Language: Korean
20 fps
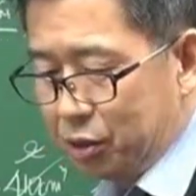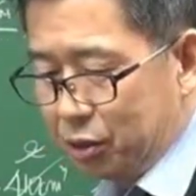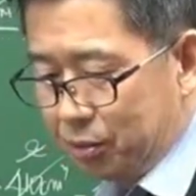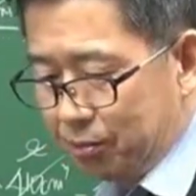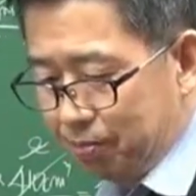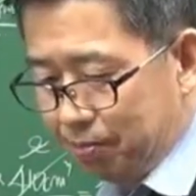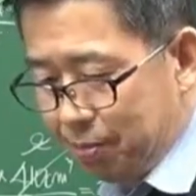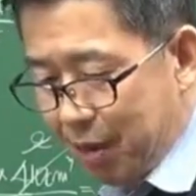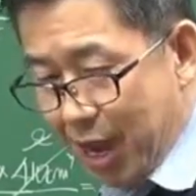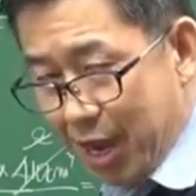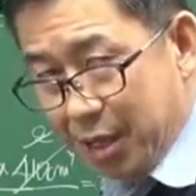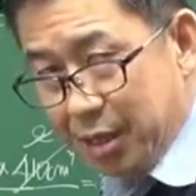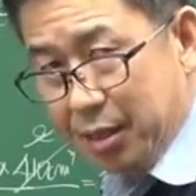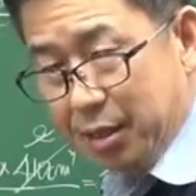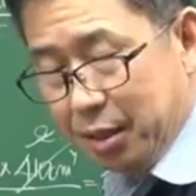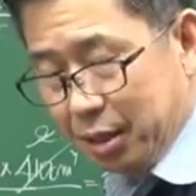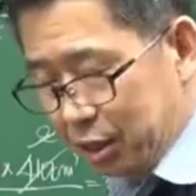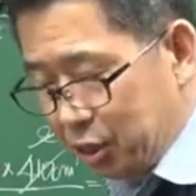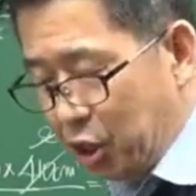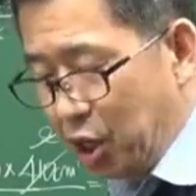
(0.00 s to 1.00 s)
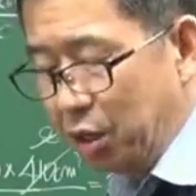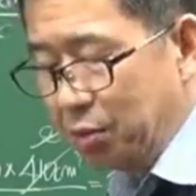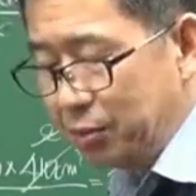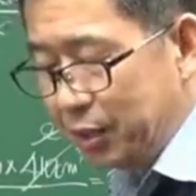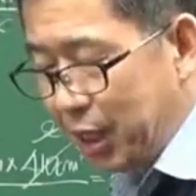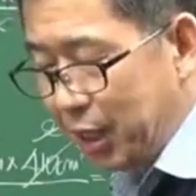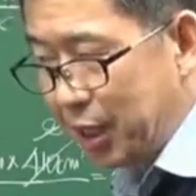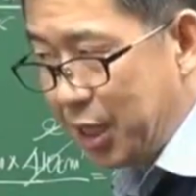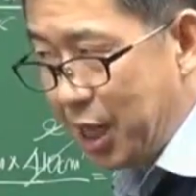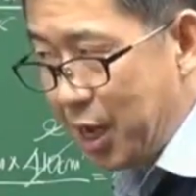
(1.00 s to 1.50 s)
맨 처음
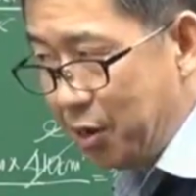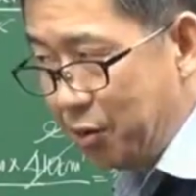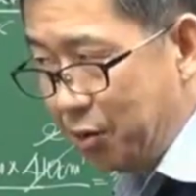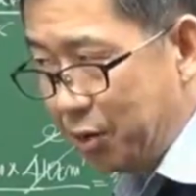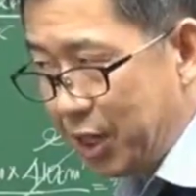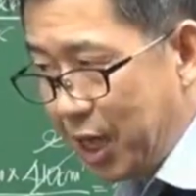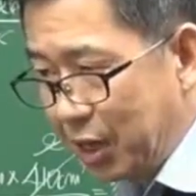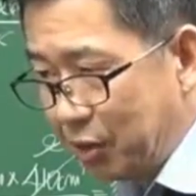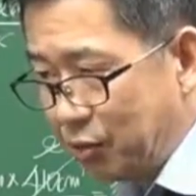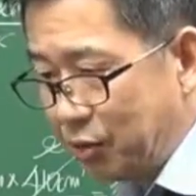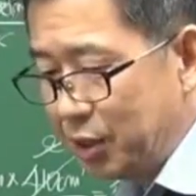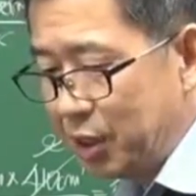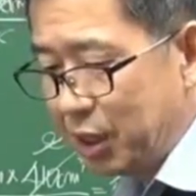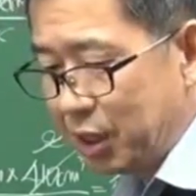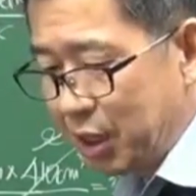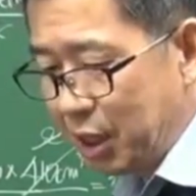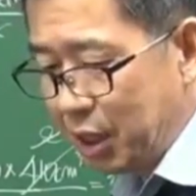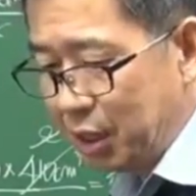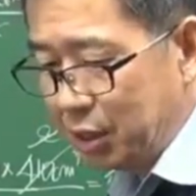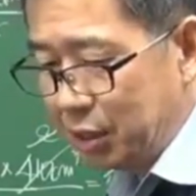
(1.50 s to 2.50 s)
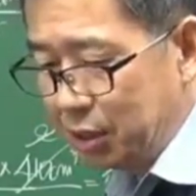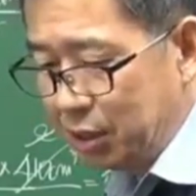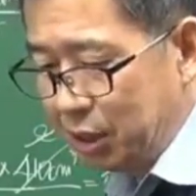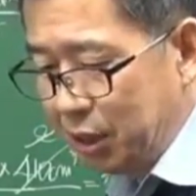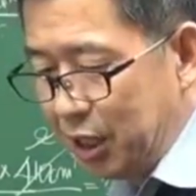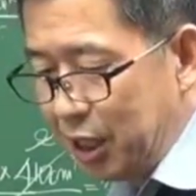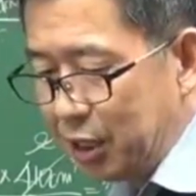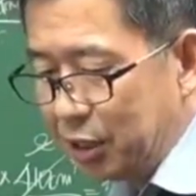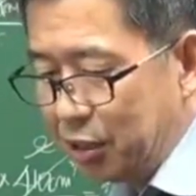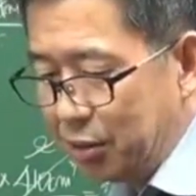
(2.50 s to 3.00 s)
상태하고 나중 상태에
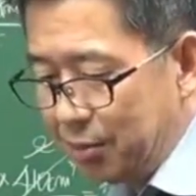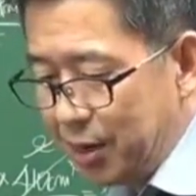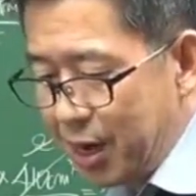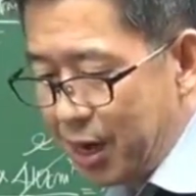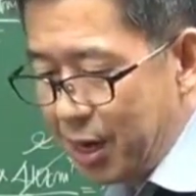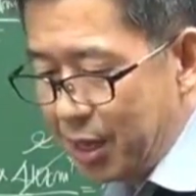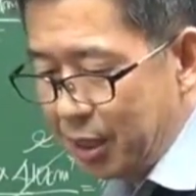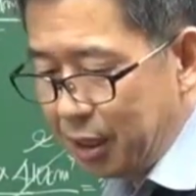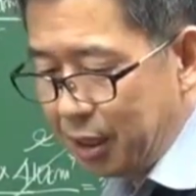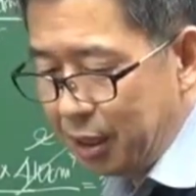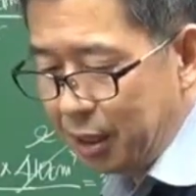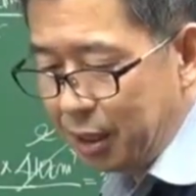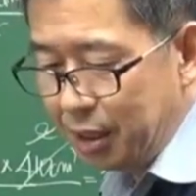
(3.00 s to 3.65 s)
의해서만